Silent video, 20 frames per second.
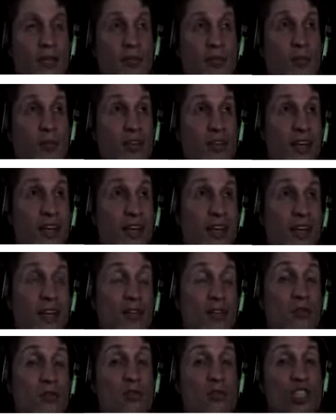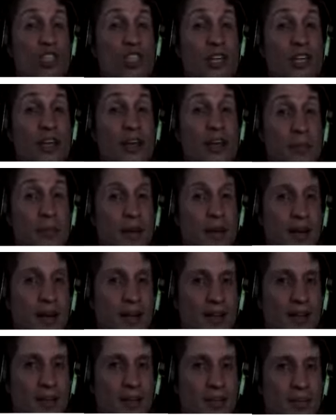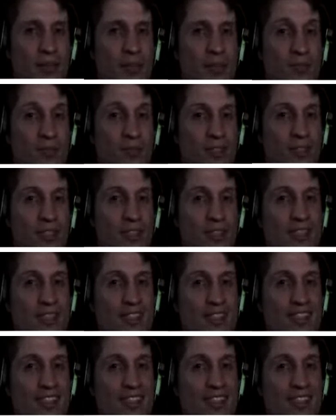Meu teclado não tinha nem marca para vocês